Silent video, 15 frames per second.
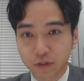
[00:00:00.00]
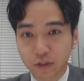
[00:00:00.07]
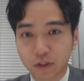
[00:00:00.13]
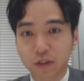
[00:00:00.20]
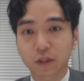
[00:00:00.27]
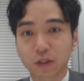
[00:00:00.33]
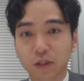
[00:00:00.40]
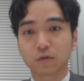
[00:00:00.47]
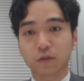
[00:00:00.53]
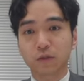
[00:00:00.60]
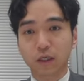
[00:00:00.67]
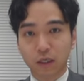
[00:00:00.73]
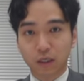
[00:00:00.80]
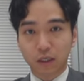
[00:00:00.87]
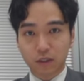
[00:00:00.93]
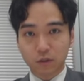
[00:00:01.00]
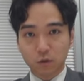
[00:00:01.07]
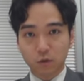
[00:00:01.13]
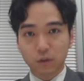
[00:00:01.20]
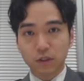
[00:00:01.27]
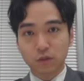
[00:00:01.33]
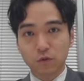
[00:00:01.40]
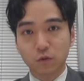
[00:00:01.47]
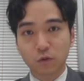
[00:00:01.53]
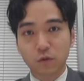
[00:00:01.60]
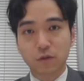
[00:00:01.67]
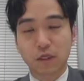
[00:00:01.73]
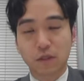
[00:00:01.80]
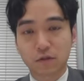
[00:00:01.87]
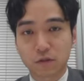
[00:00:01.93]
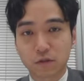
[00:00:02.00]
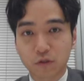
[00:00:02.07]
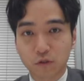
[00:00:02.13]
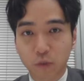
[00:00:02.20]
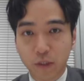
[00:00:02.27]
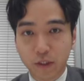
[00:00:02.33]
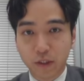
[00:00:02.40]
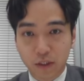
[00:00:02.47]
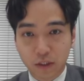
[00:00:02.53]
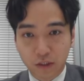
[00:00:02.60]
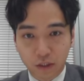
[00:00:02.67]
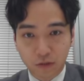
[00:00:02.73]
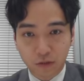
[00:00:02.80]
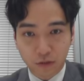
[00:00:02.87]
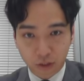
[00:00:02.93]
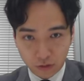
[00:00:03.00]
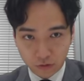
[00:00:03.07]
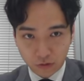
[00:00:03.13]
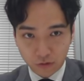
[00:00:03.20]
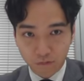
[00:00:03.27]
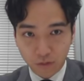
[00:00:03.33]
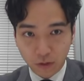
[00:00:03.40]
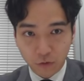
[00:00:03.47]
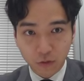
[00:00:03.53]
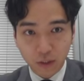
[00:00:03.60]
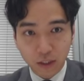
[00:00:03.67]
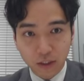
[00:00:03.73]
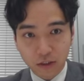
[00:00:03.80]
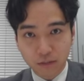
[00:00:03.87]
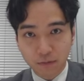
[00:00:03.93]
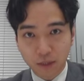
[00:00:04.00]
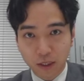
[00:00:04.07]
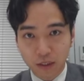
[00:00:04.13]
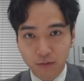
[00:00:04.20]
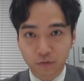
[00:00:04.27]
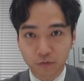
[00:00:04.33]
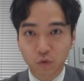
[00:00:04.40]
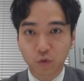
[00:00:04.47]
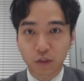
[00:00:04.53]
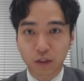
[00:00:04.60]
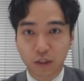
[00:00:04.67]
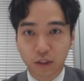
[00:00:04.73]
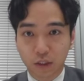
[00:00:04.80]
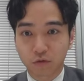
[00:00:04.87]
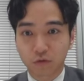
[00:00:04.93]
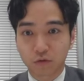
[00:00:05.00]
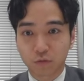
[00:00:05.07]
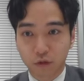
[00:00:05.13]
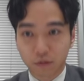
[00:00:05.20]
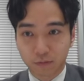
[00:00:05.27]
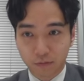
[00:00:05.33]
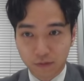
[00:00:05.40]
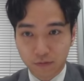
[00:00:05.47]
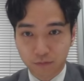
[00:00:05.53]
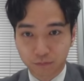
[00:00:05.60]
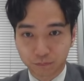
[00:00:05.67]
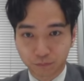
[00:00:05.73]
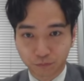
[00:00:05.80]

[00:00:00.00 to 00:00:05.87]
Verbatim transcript: いったことで、そこで贈与税の追徴課税になるケース。まあ、これが一番多いかなと思います。